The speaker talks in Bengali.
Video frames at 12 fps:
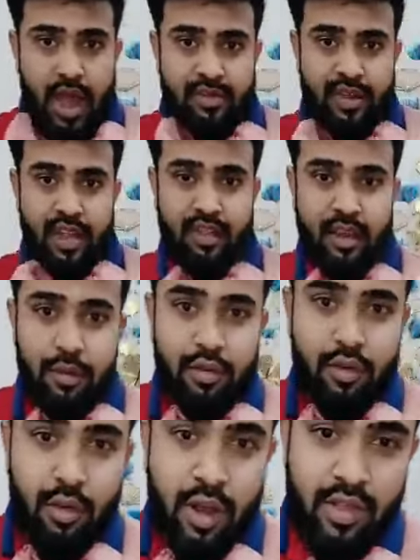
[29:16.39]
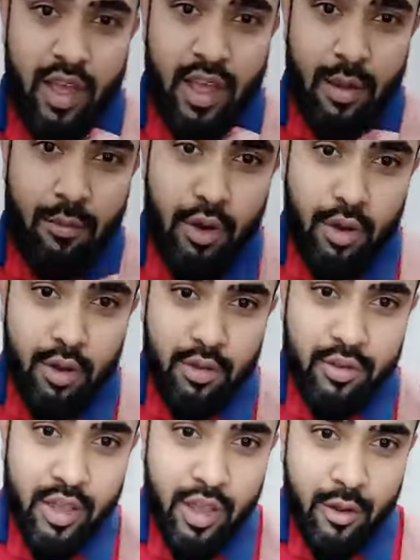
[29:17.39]
আজকে ত্রিবিশ গুলো দেখে মনে
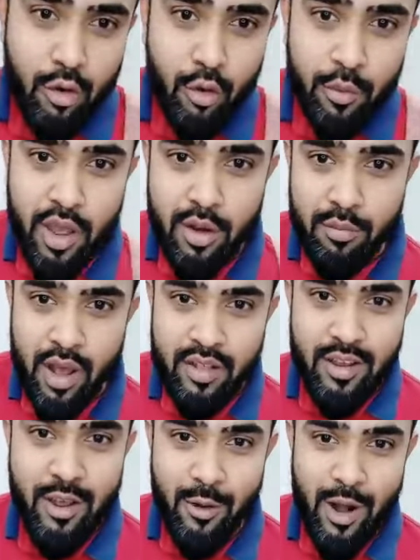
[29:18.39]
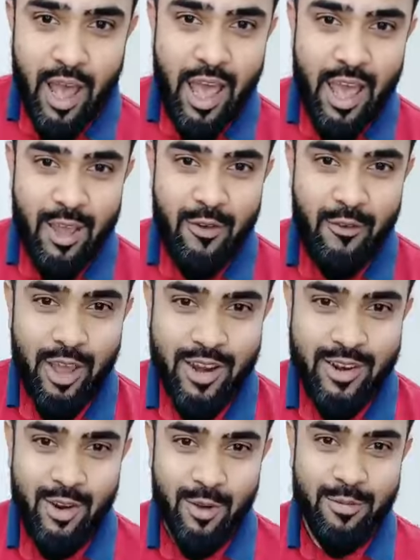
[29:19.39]
হচ্ছে ঘুমের মাঝেও লাইভের
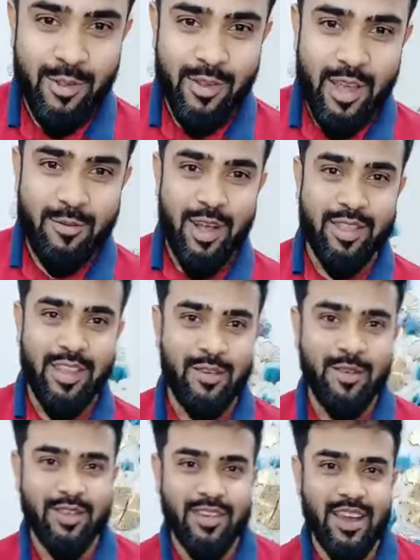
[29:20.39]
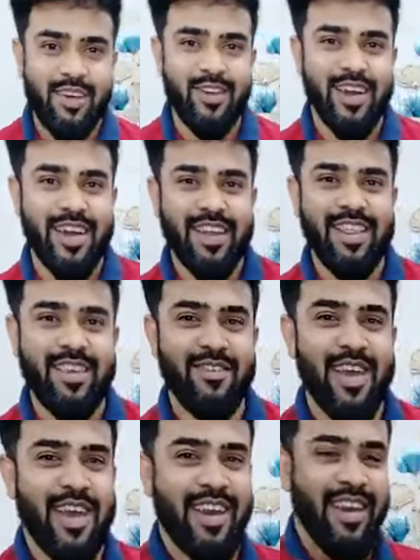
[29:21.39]
স্বপ্ন দেখবা ত্রিবিশটা আমাকে
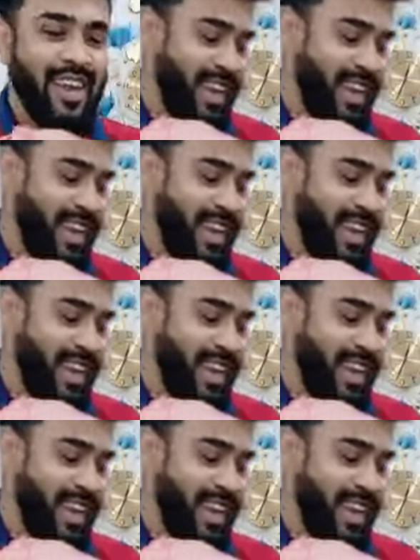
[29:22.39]
দিবেন